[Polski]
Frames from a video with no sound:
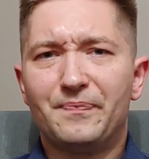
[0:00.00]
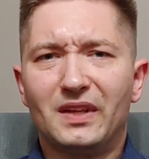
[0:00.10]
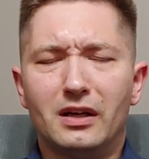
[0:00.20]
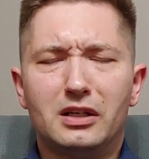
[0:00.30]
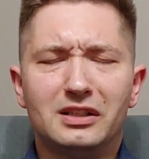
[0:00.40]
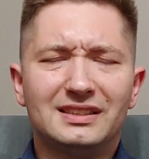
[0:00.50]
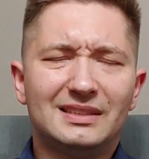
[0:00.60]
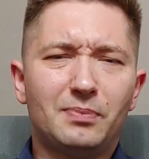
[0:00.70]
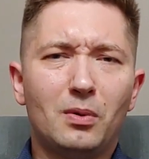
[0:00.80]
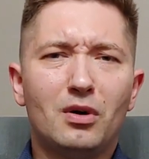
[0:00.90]
gry
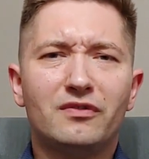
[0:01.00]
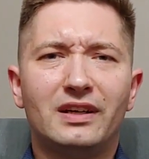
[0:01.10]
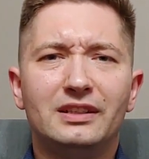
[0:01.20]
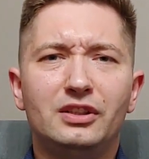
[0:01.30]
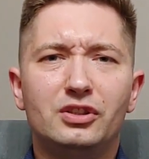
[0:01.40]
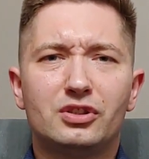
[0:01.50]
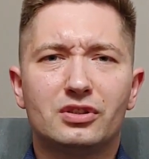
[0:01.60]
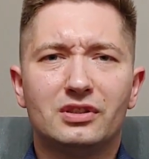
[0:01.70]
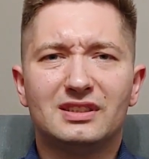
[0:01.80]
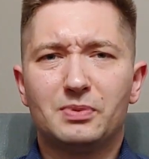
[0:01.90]
zespołowe
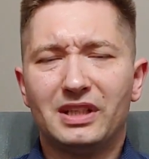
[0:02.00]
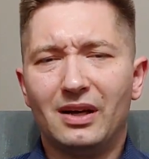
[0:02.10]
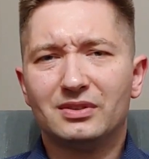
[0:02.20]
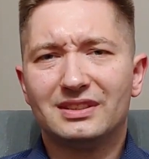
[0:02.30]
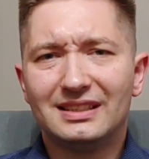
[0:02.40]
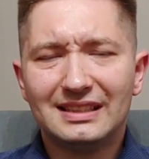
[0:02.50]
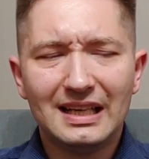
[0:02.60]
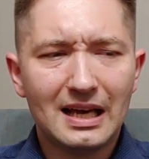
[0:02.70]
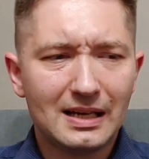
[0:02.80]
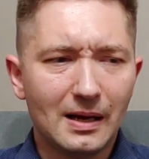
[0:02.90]
niż sprzedając te
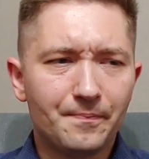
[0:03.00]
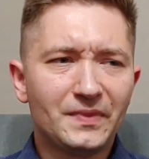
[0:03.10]
cygara.